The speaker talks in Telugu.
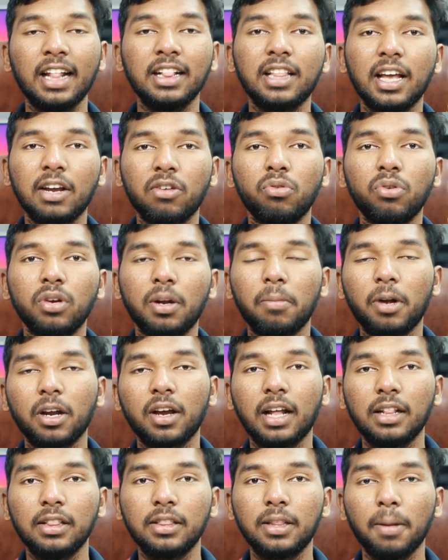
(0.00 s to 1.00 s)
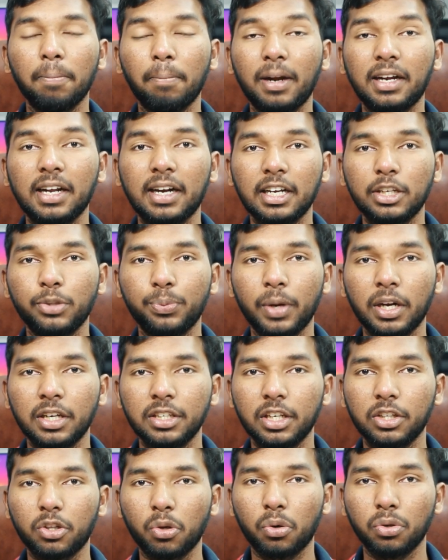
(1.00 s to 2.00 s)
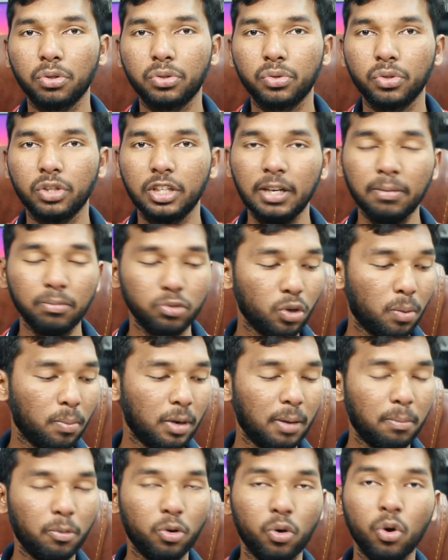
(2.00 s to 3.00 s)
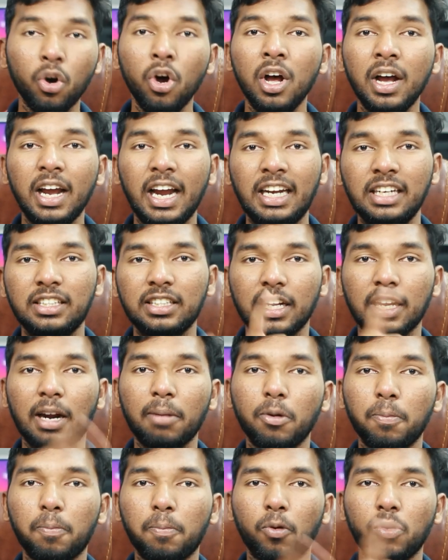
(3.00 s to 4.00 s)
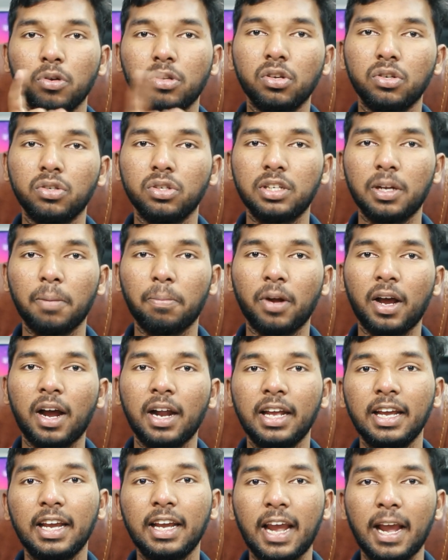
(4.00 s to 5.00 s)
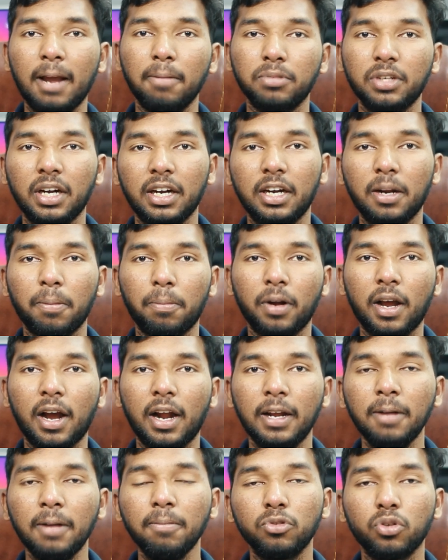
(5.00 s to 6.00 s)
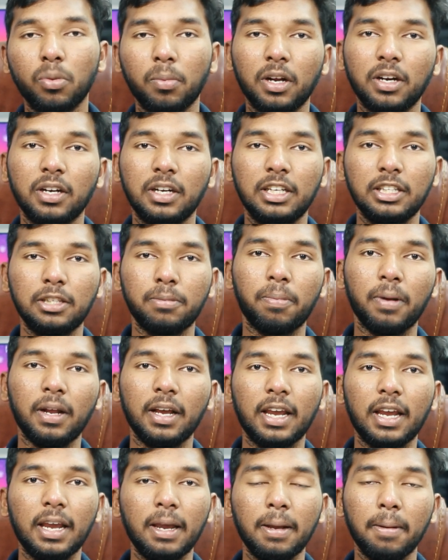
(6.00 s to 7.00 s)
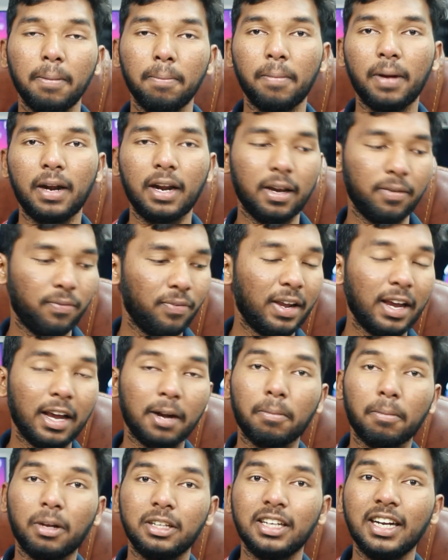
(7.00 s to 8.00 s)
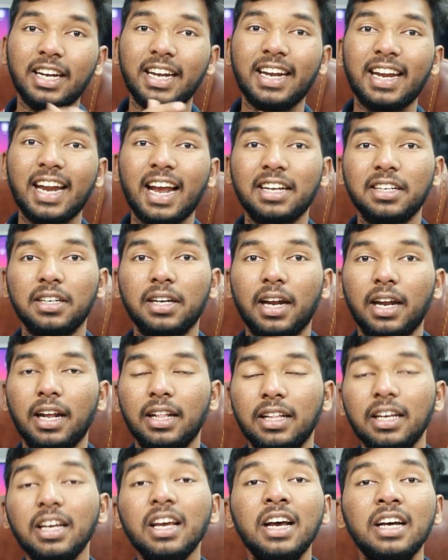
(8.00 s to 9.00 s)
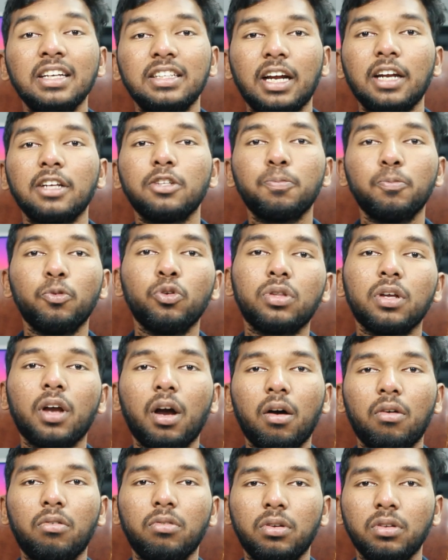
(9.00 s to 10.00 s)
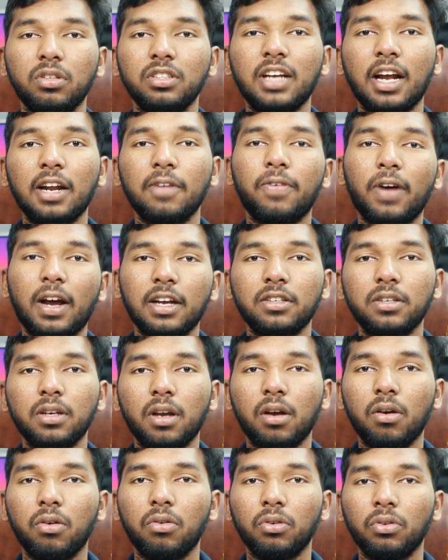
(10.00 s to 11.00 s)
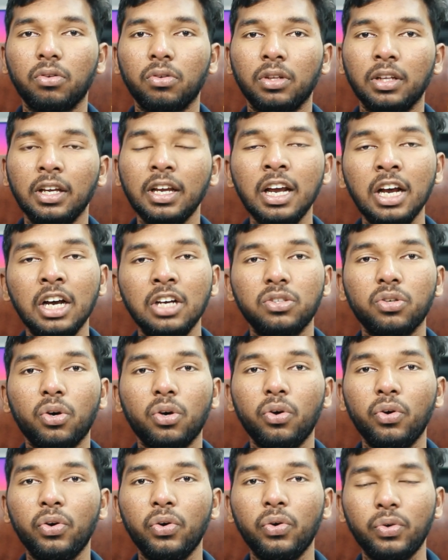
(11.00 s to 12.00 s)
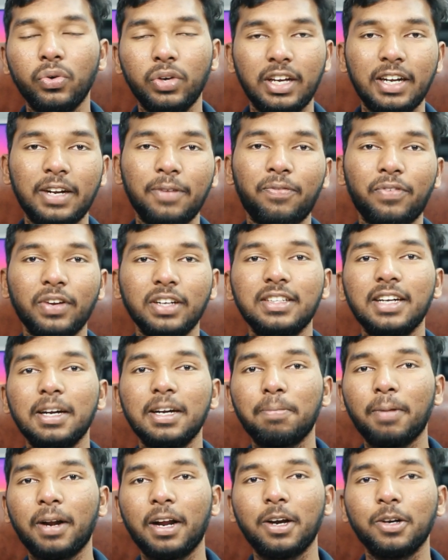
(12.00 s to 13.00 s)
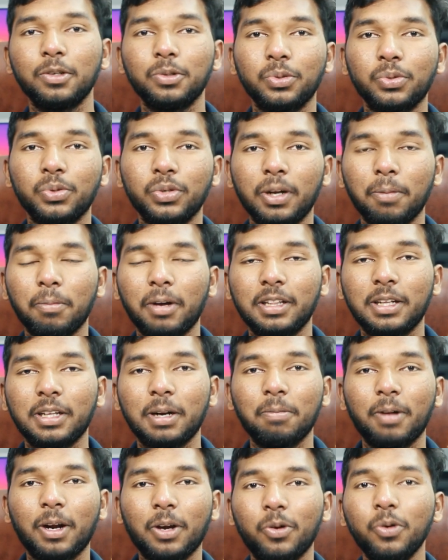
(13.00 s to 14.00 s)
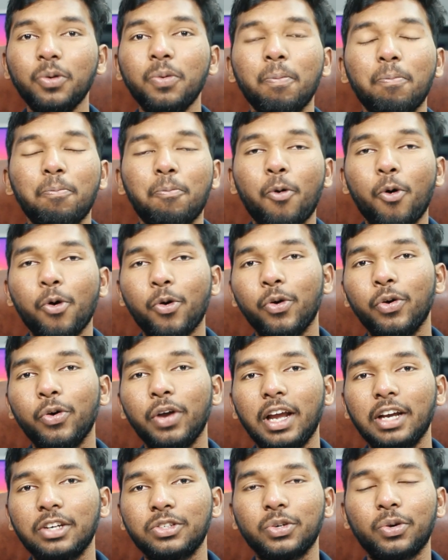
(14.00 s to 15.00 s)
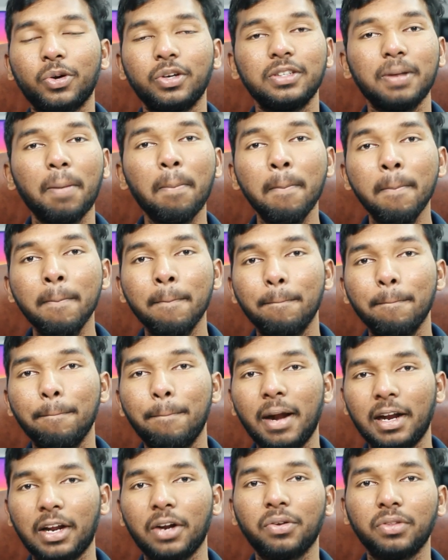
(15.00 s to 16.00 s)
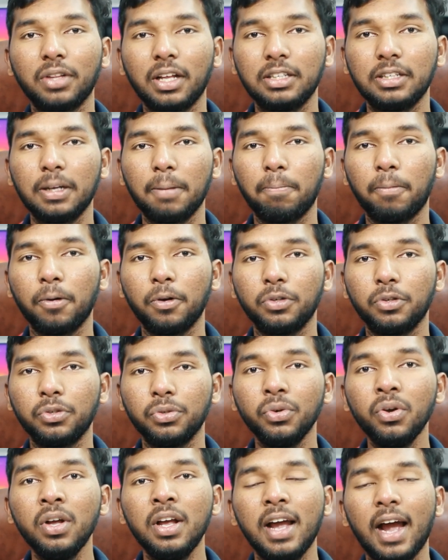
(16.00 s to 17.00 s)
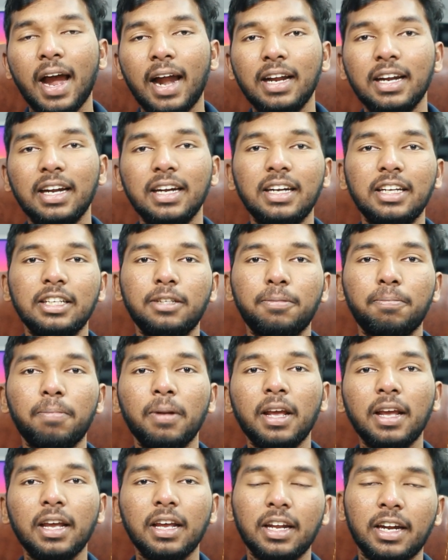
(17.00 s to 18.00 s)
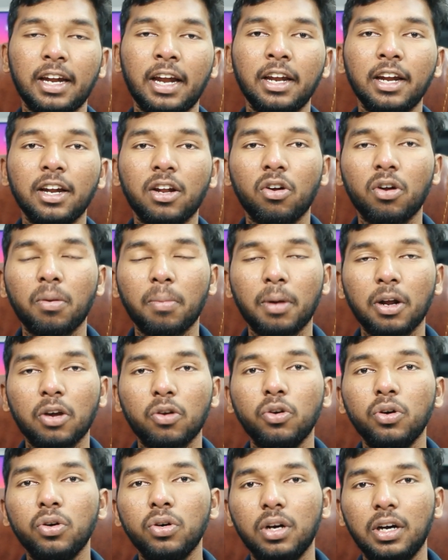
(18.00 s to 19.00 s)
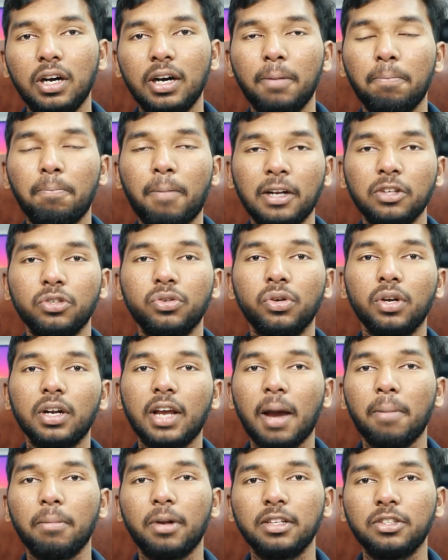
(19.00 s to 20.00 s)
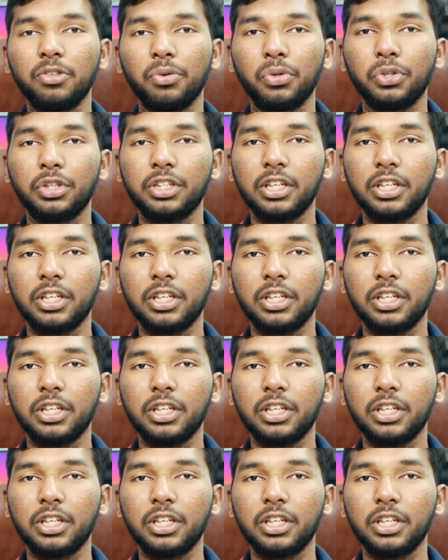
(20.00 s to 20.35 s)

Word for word: ఎంత ఎక్కువ ఉంటే మనకు అంత బెటర్ ఎక్స్పీరియన్స్ అయితే వస్తుంది సో మనము ఇన్స్టాగ్రామ్లో పోస్టులు చూసేటప్పుడు కానీ గేమ్స్ ఆడేటప్పుడు కానీ సో మనకు డిస్ప్లేకి మన ఫింగర్కి మధ్యలో ఇంట్రాక్షన్ అనేది చాలా స్మూత్గా ఉంటుంది చాలా ఫాస్ట్గా ఉంటుంది సో ఈ రిఫ్రెష్ రేట్ పరంగా చూసుకుంటే మాత్రం మనకు పోకో ఎక్స్ట్ కొంచెం బెటర్ ఉందని చెప్పవచ్చు అండ్ డిస్ప్లే రెండిట్లో కూడా మనకు పంచోల్ కెమెరాస్